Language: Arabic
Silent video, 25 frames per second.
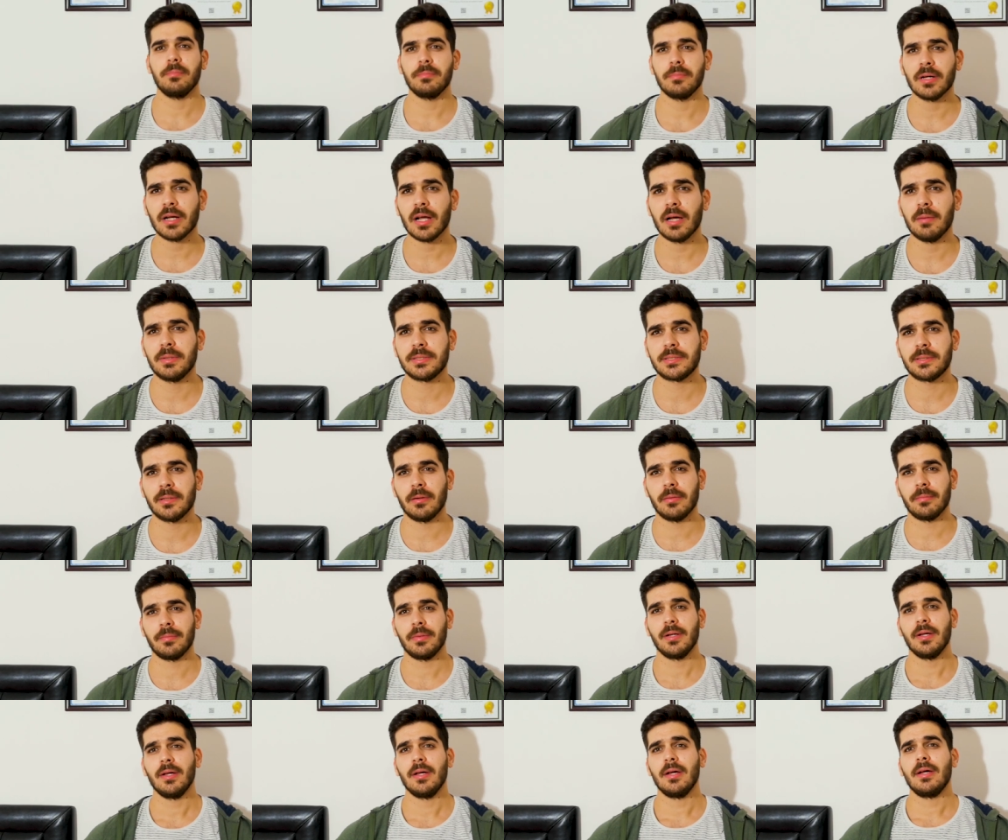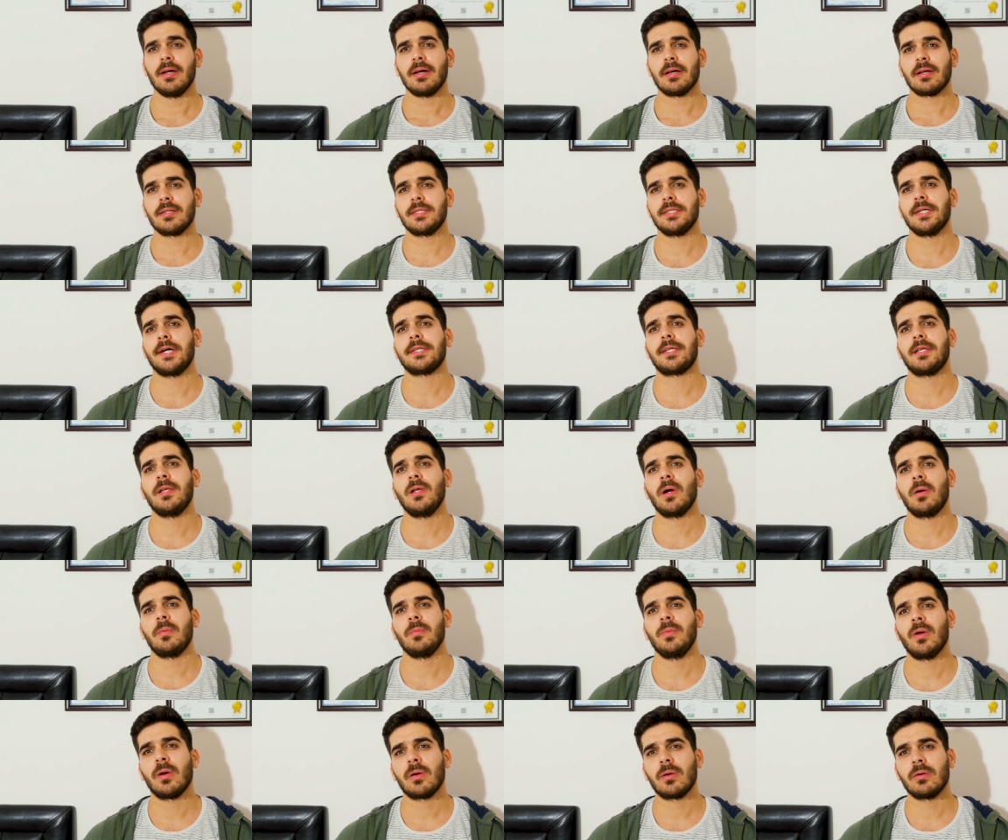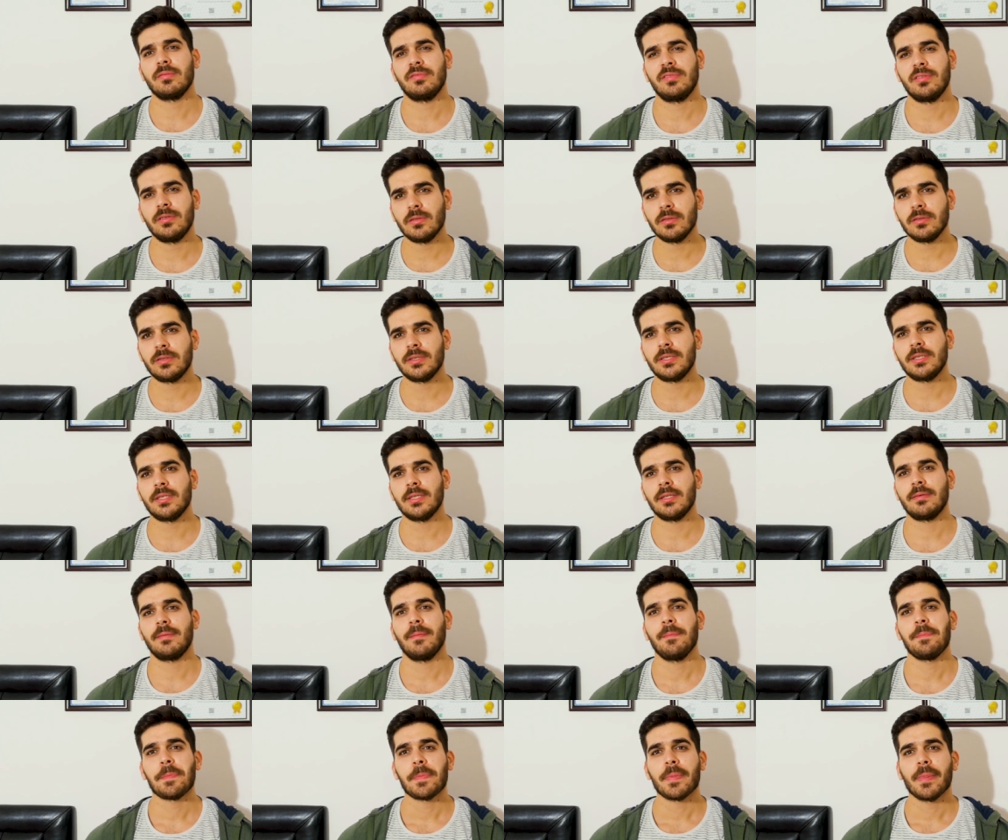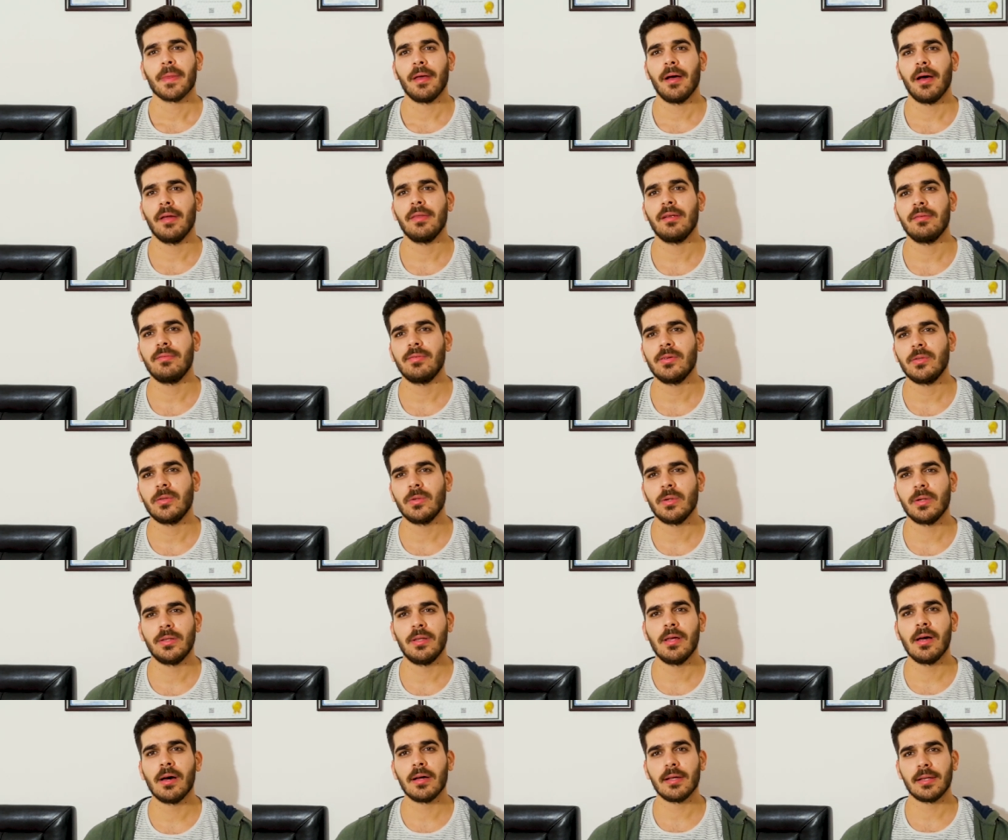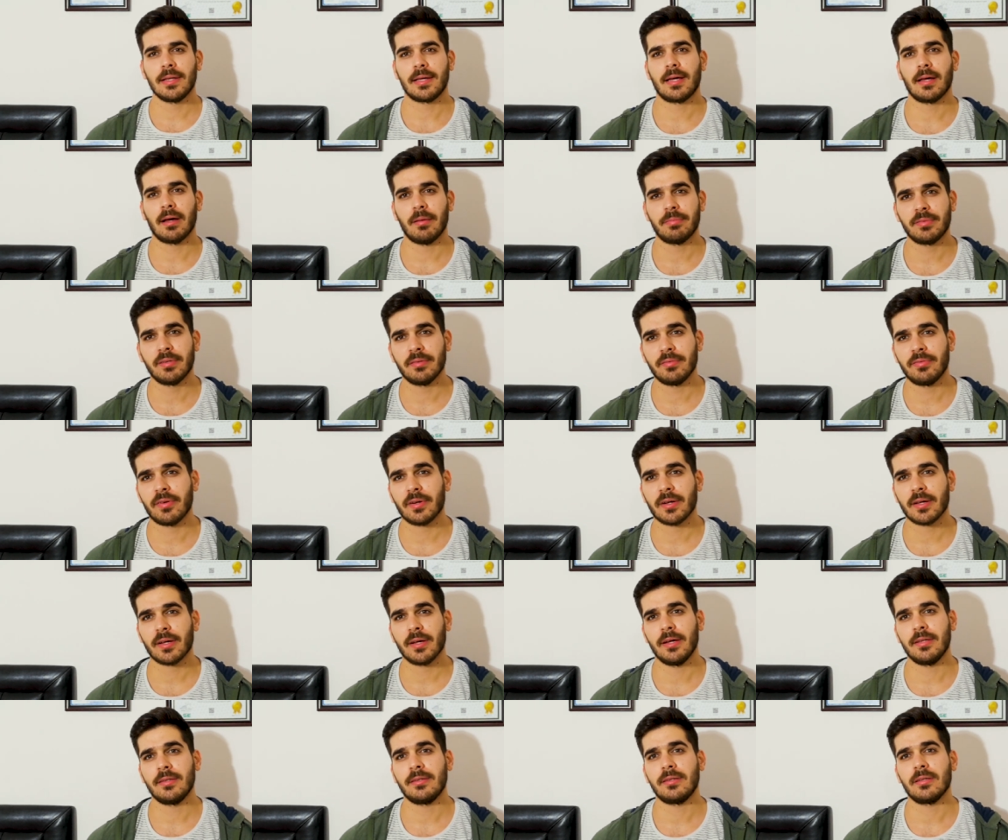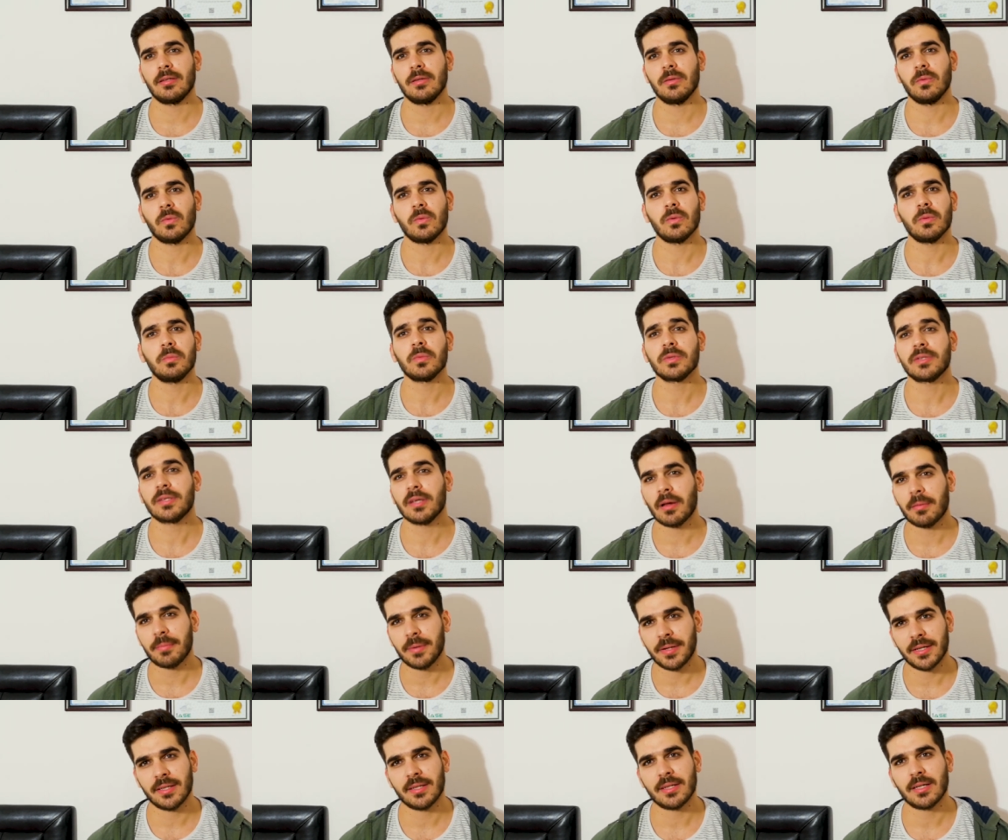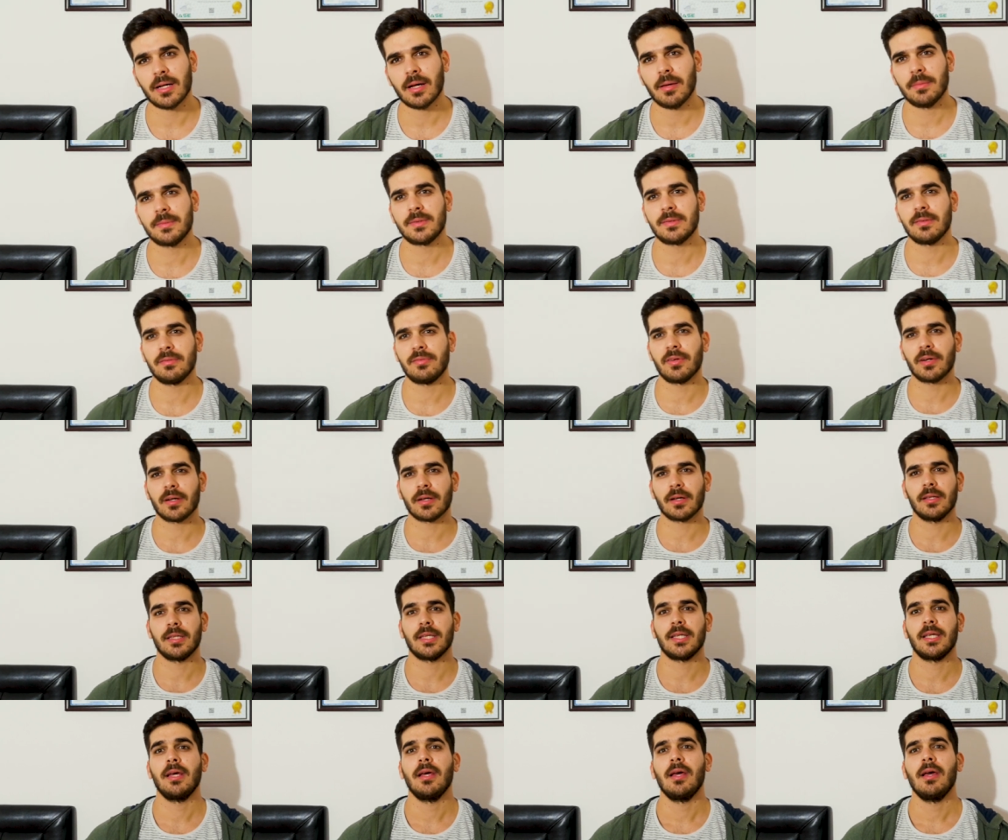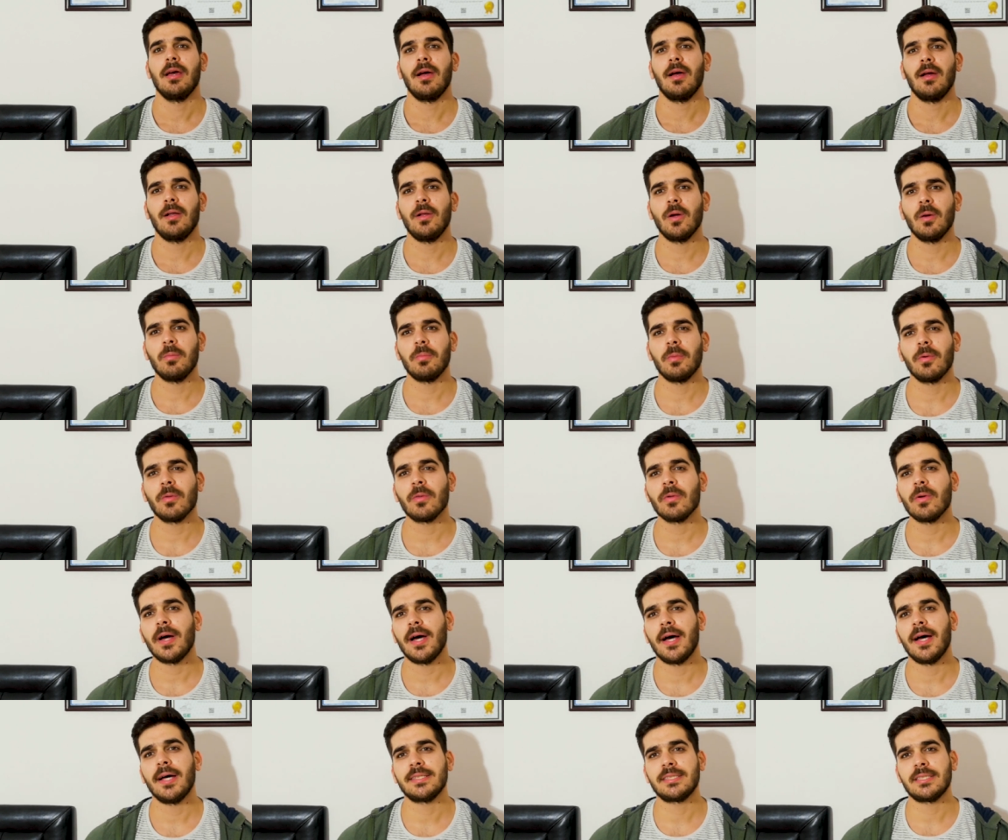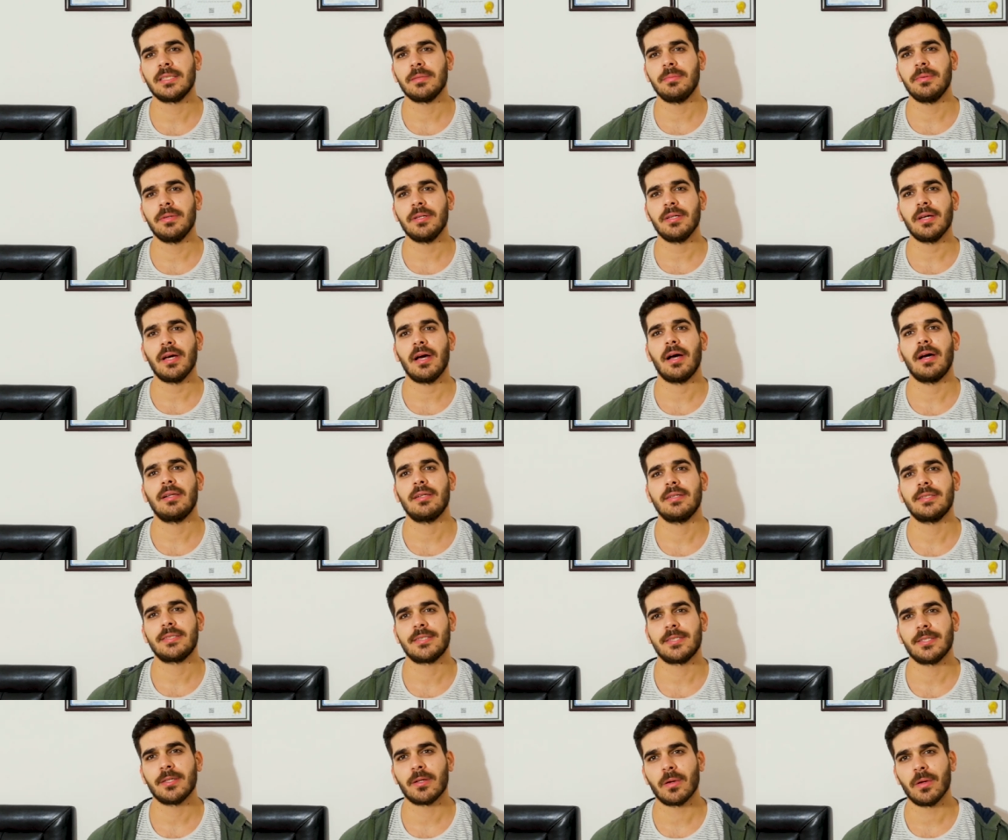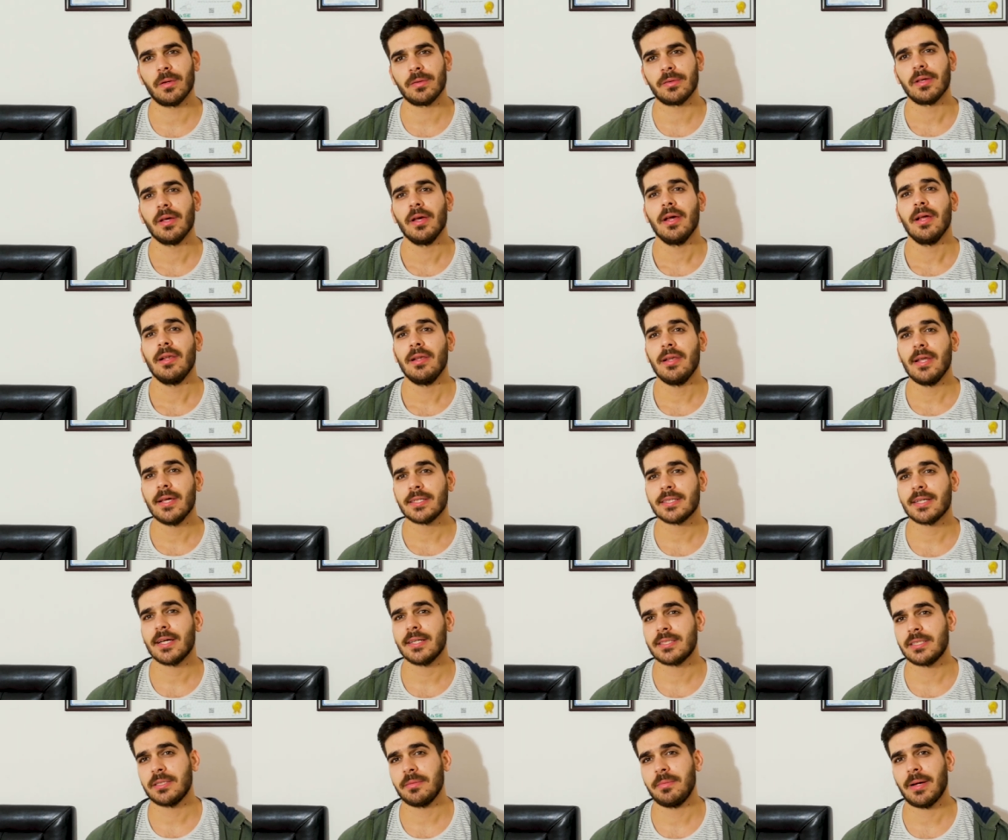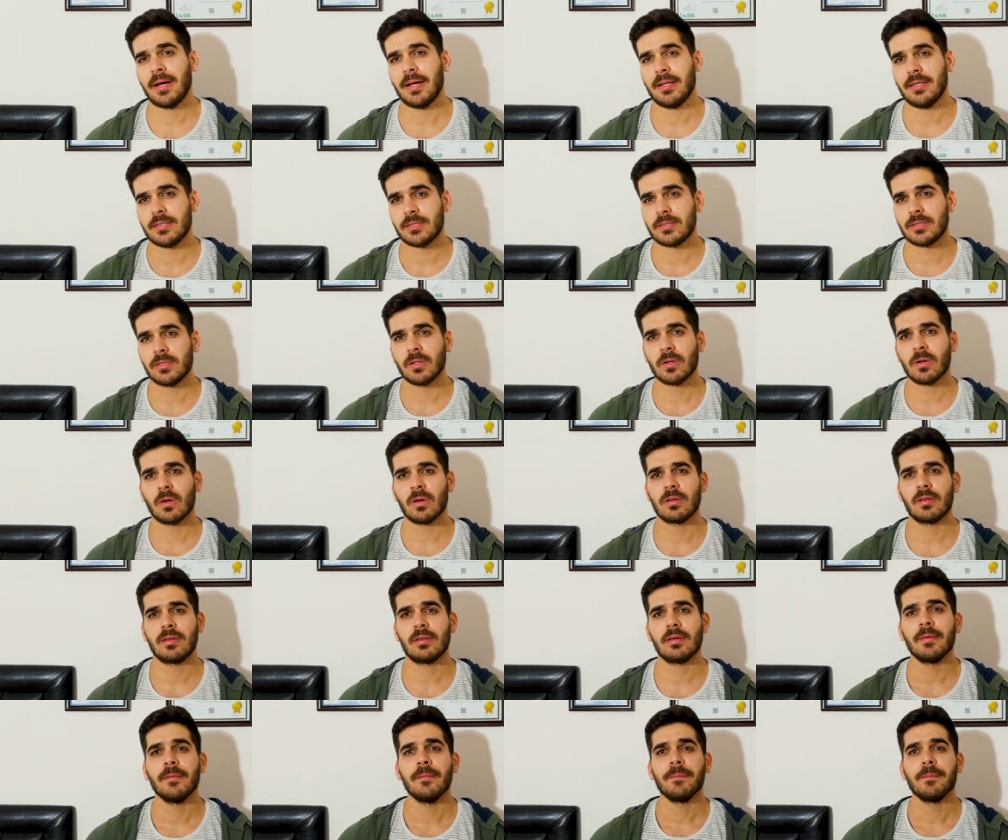مرحبا شباب رجعت اليوم وياكم فيديو جديد هذا الفيديو اهداء الكابتن فرقد والمتابعين كابتن فرقد اليوم موضوع احكي بيه على الستيرويد ليش احكي بيه على الستيرويد